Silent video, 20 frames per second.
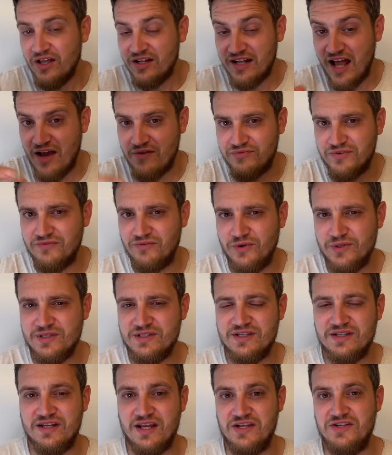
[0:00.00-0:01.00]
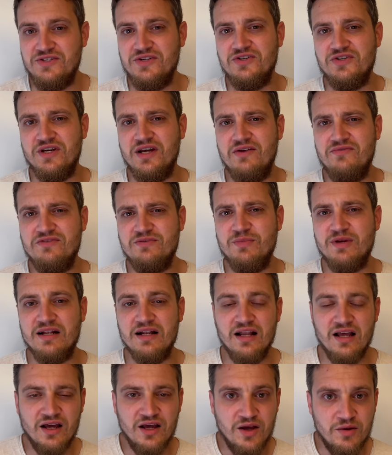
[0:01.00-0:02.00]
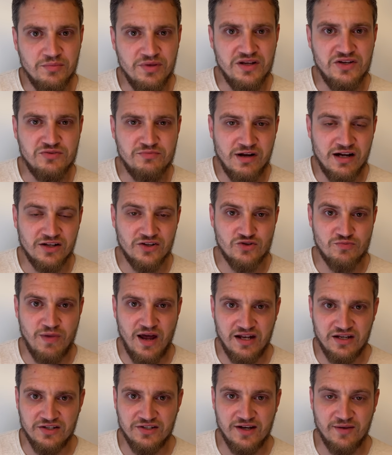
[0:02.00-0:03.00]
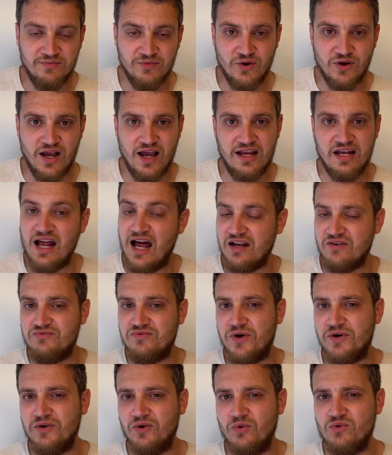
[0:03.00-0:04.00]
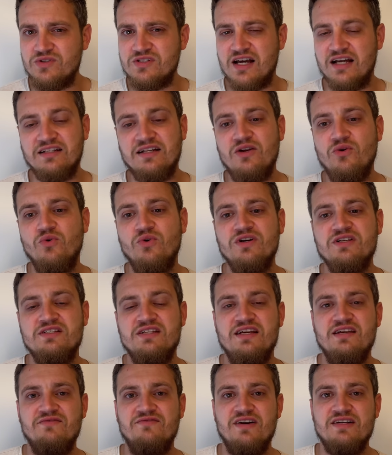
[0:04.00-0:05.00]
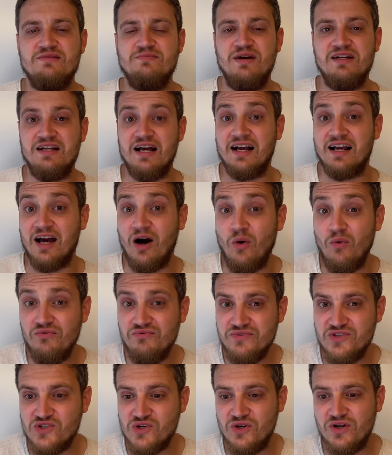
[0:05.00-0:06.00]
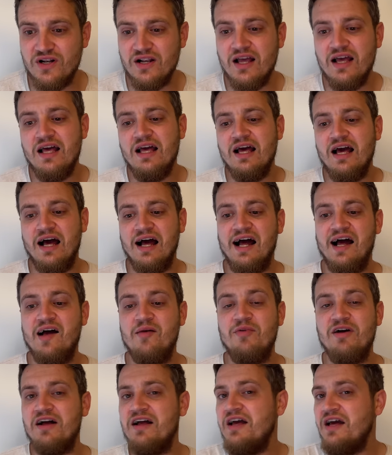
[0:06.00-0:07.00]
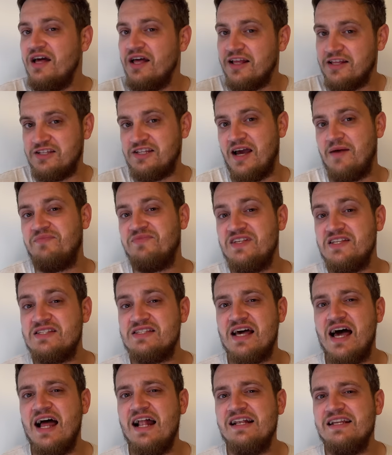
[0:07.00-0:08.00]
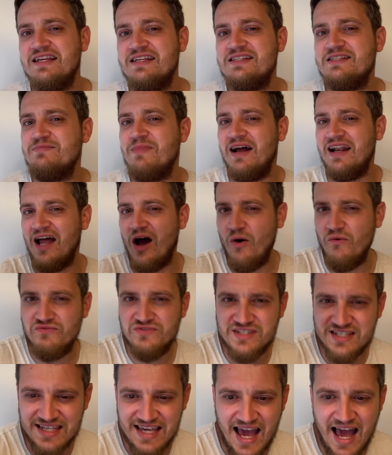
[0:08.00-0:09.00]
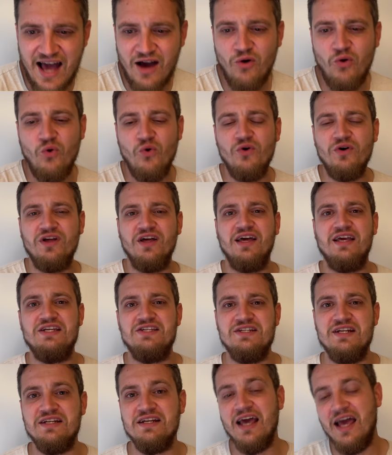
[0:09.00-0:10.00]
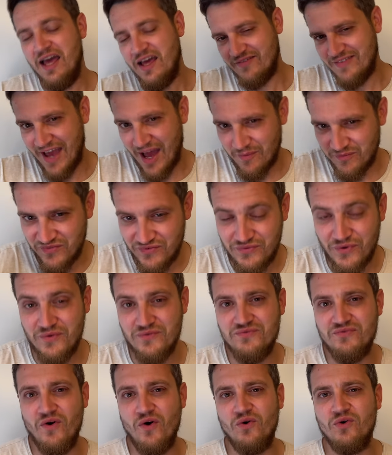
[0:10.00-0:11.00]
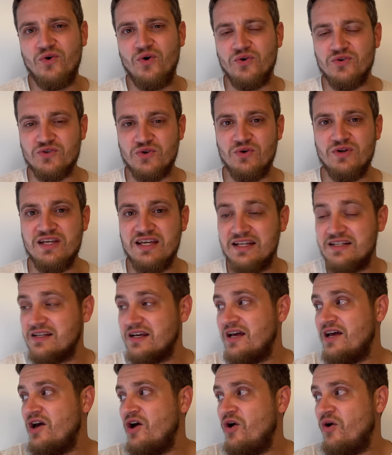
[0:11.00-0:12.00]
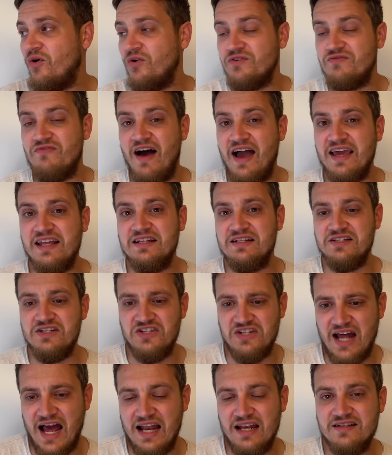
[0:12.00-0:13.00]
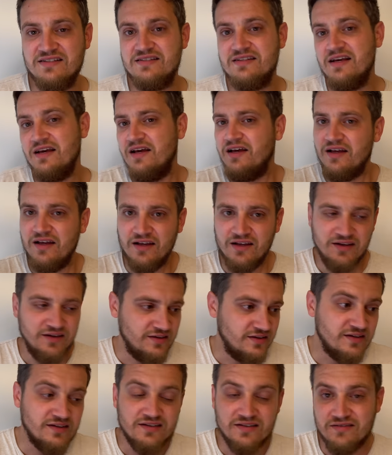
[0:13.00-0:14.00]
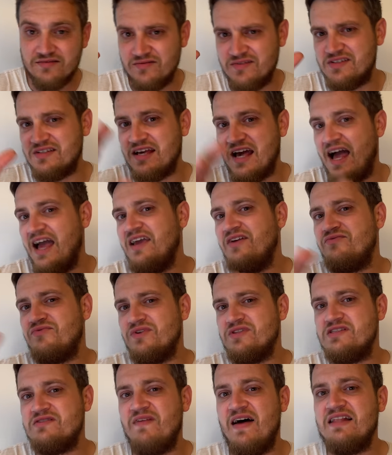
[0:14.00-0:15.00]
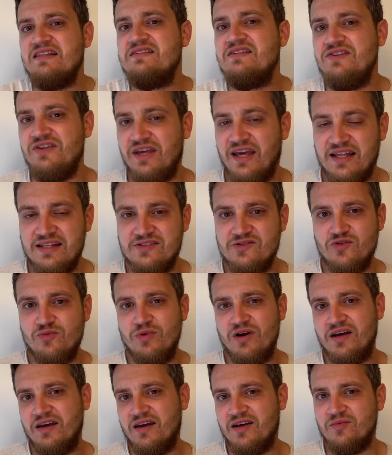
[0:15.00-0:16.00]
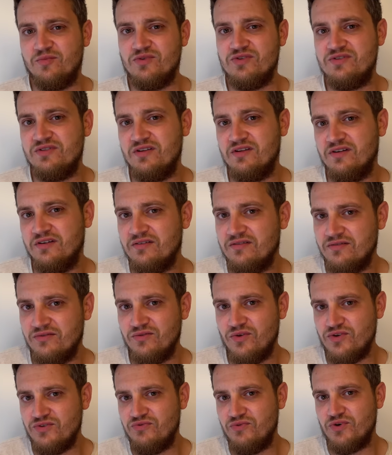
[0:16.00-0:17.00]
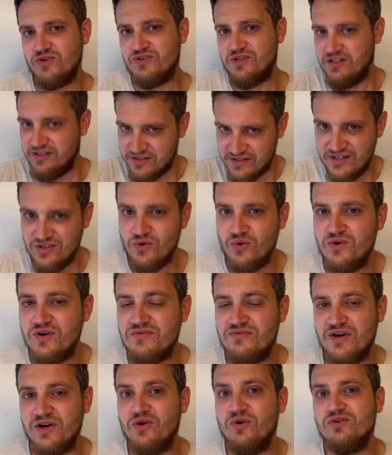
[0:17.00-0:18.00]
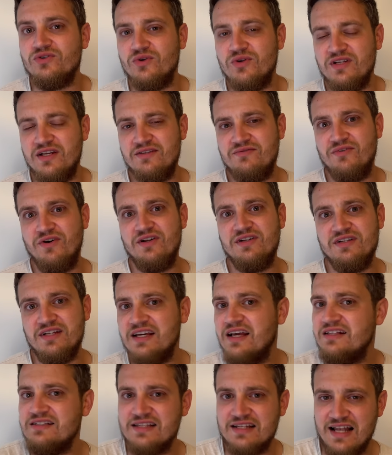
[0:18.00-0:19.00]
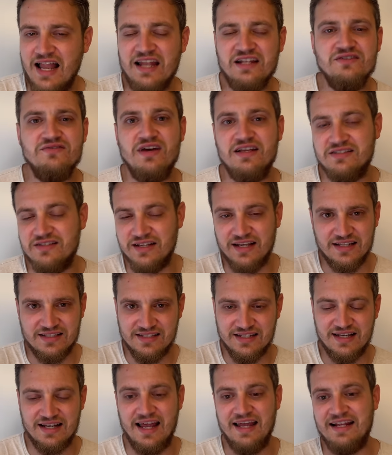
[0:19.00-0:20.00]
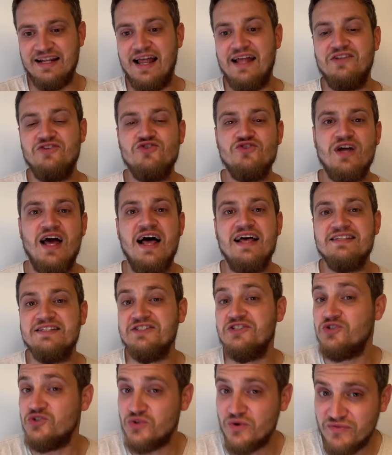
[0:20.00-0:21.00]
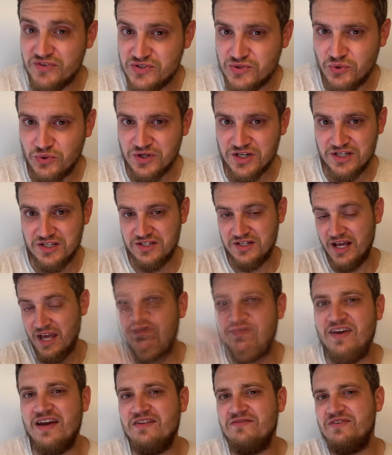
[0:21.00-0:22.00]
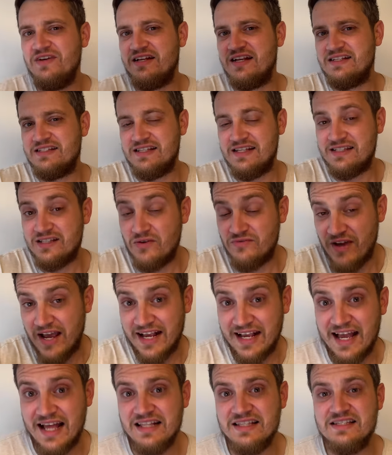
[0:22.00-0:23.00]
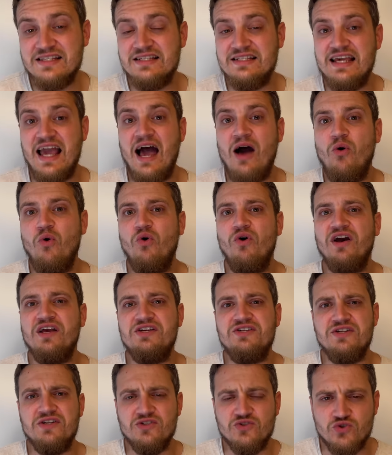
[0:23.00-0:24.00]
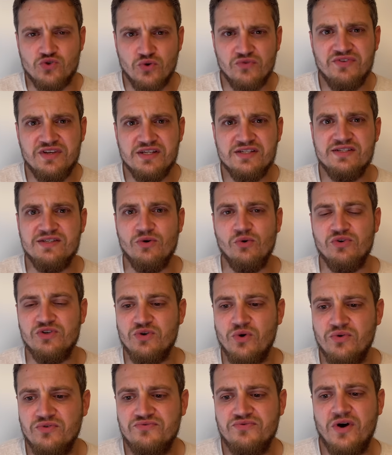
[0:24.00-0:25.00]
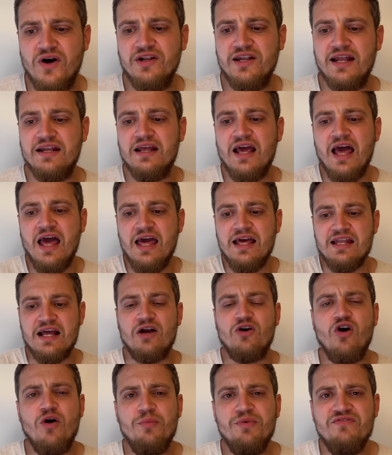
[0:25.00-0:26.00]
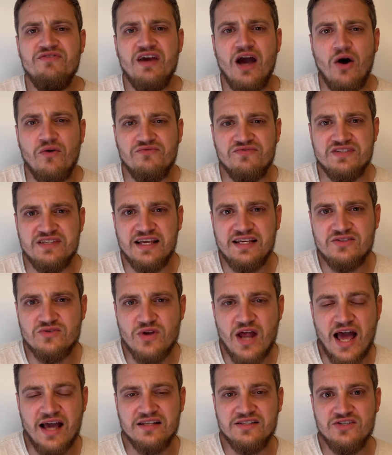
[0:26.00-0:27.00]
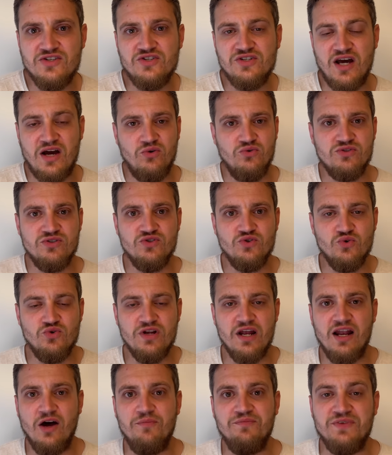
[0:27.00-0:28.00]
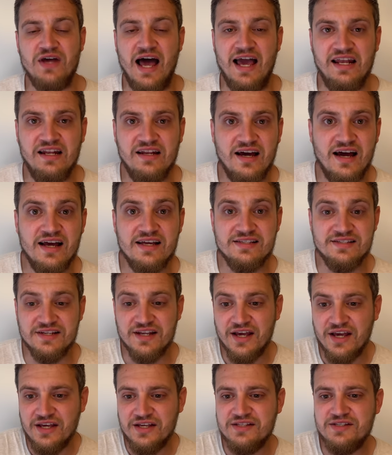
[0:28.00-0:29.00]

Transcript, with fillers: Dafür wollen sie technische Hilfsmittel. Bin ich mal gespannt, ich habe noch keinen Anforderungskatalog gesehen, was man da kaufen soll, aber ich habe die Zahlen jetzt mal aufs Jahr hochgerechnet. Wir haben fünf Wochen kontrolliert und weit nicht alles. Drei von 20 Grenzübergängen müsst ihr euch vorstellen, sind ungefähr kontrolliert worden, die ganzen Land, also die ganzen kleinen Landstraßen sowieso nicht. Wenn wir das jetzt auf ein ganzes Jahr hochrechnen, so wie es die Union fordert, dann kommen wir auf 86.000 unerlaubte Einreisen.